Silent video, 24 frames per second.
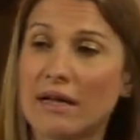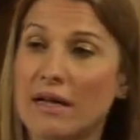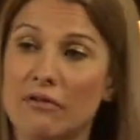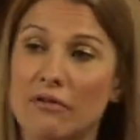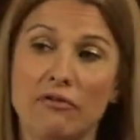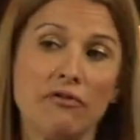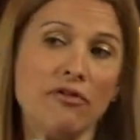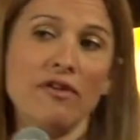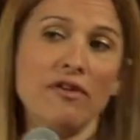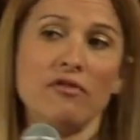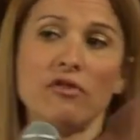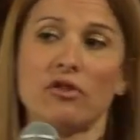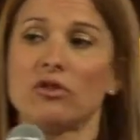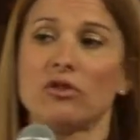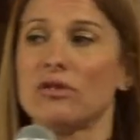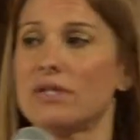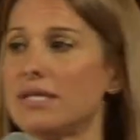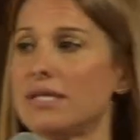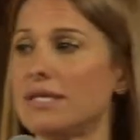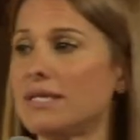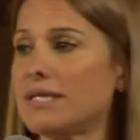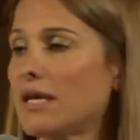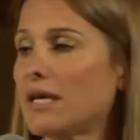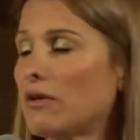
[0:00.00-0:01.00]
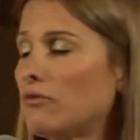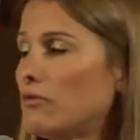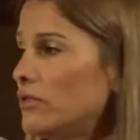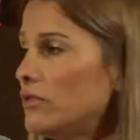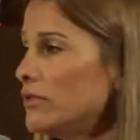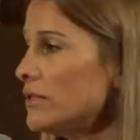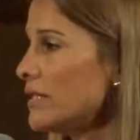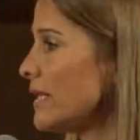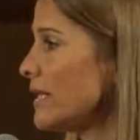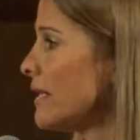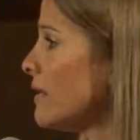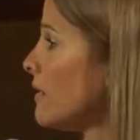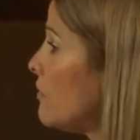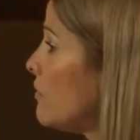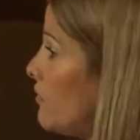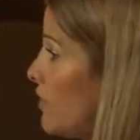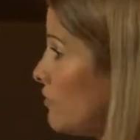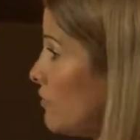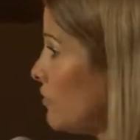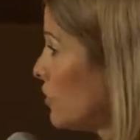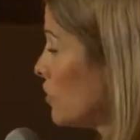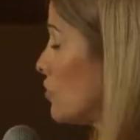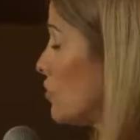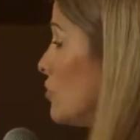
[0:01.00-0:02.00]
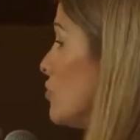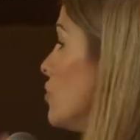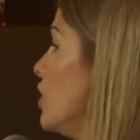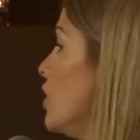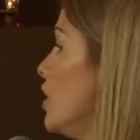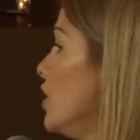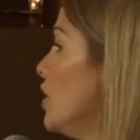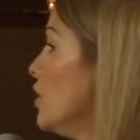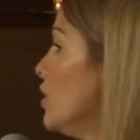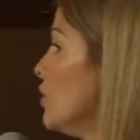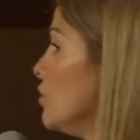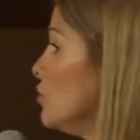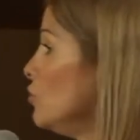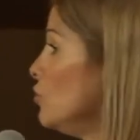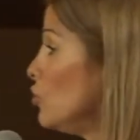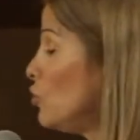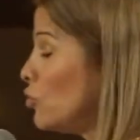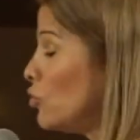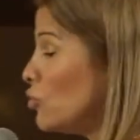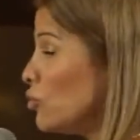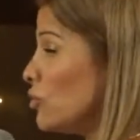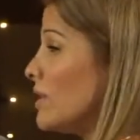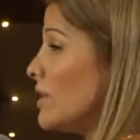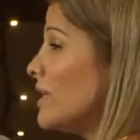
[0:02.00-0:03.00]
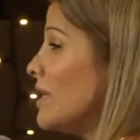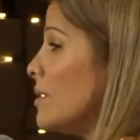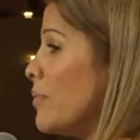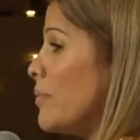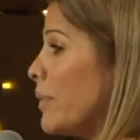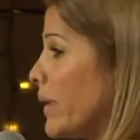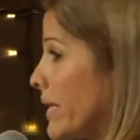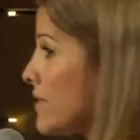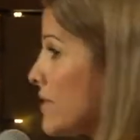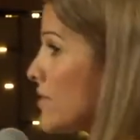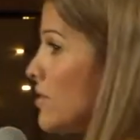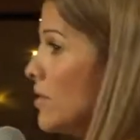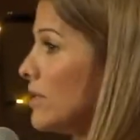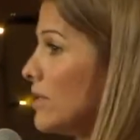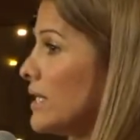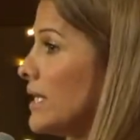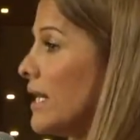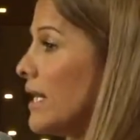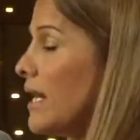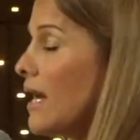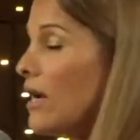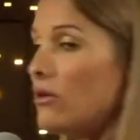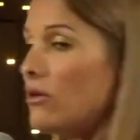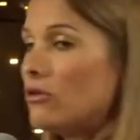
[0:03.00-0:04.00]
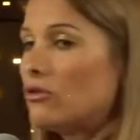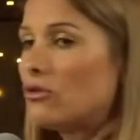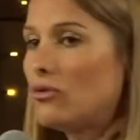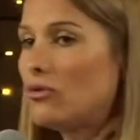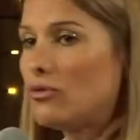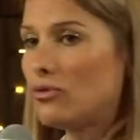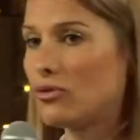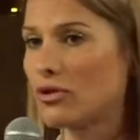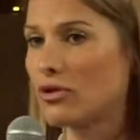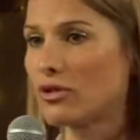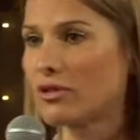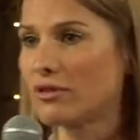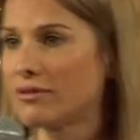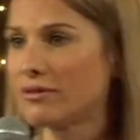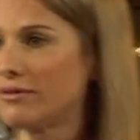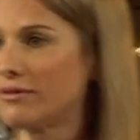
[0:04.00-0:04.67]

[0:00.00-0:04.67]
la faveur de ses servantes, elle a la faveur de, de toutes les personnes qui la rencontrent.